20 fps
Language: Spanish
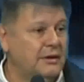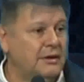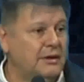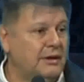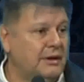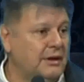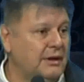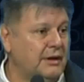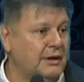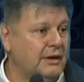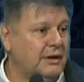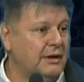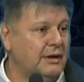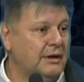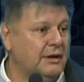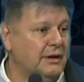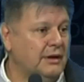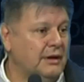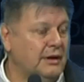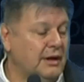
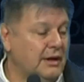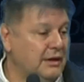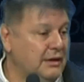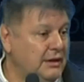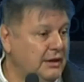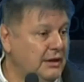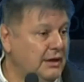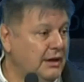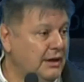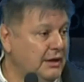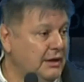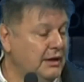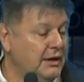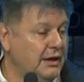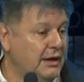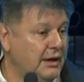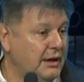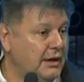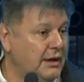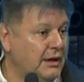Eh, la idea
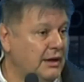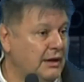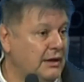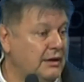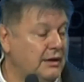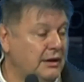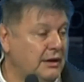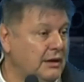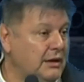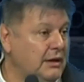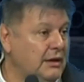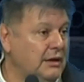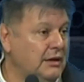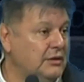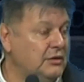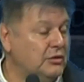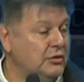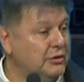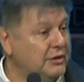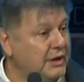era que
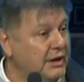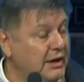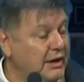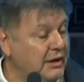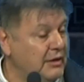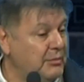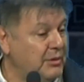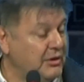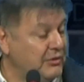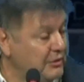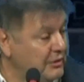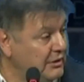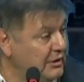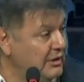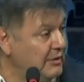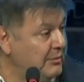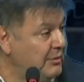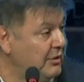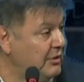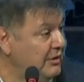todas las expresiones
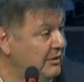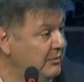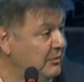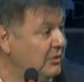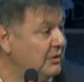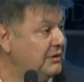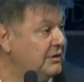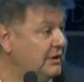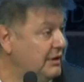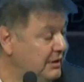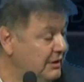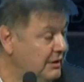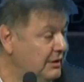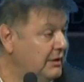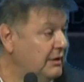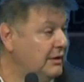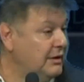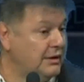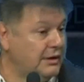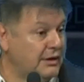del peronismo
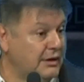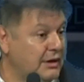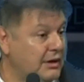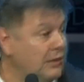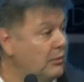estén eh, en el